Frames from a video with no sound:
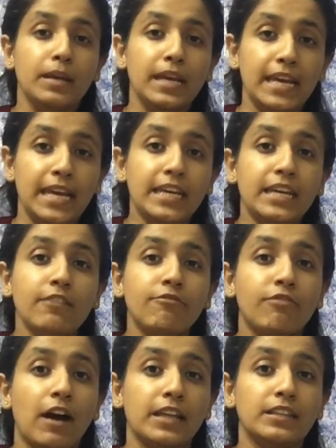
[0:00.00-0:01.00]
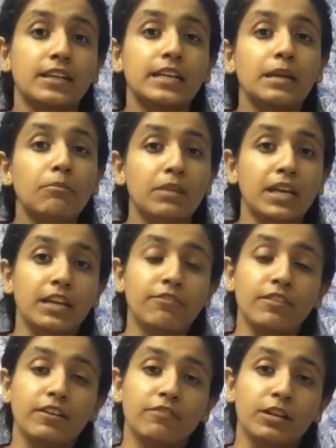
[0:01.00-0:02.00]
ए के फादर ने मेरे
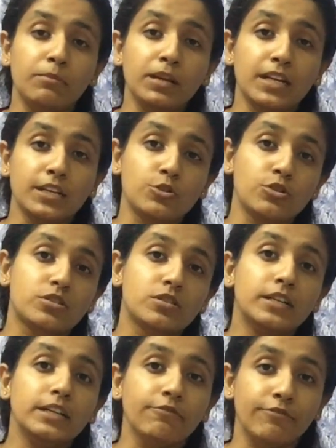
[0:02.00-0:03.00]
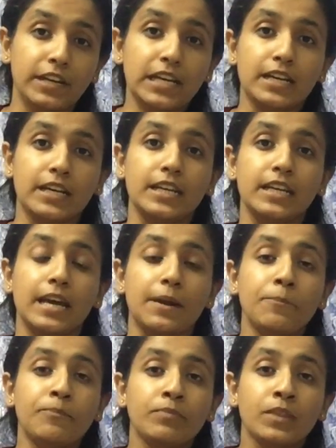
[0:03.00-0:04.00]
फेवर में रजिस्टर्ड विल करी है
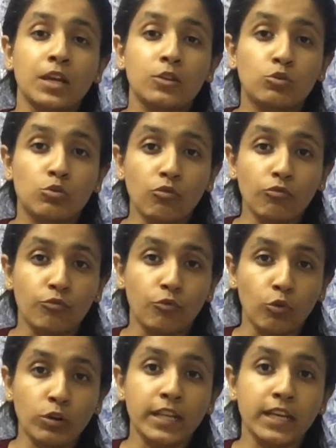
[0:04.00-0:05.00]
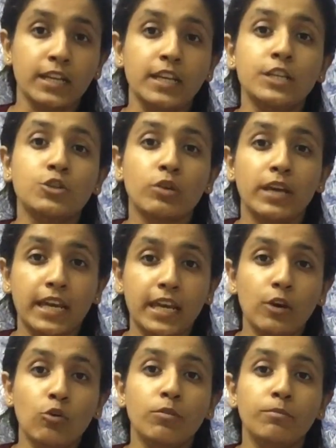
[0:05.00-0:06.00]
तो वो डिग्री जो
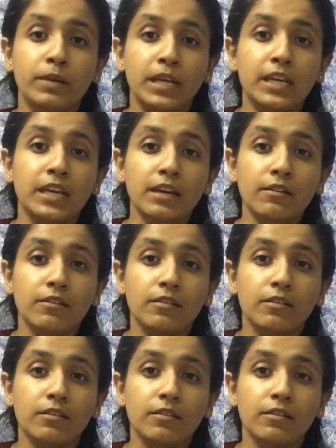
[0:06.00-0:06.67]
ए और बी के